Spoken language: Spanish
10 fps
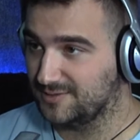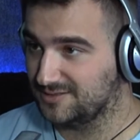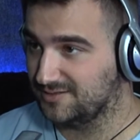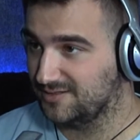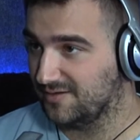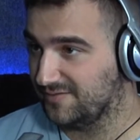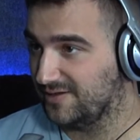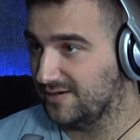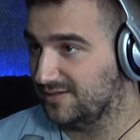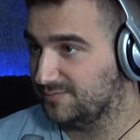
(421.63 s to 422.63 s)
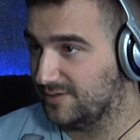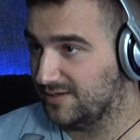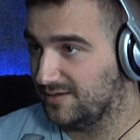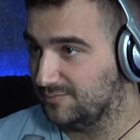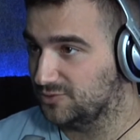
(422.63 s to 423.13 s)
armas que tiene el cine inglés
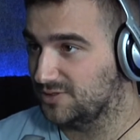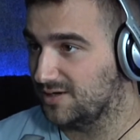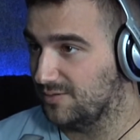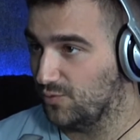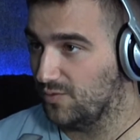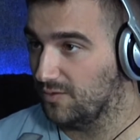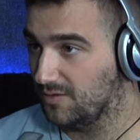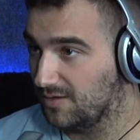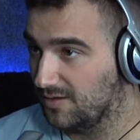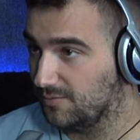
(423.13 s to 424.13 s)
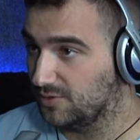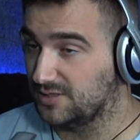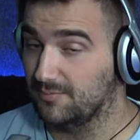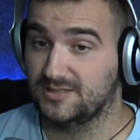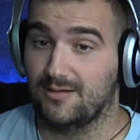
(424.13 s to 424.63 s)
para mostrar al mundo. Pero
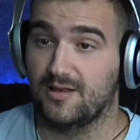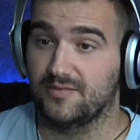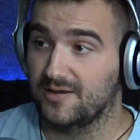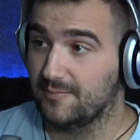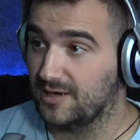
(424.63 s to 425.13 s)
pues siempre se habla del cine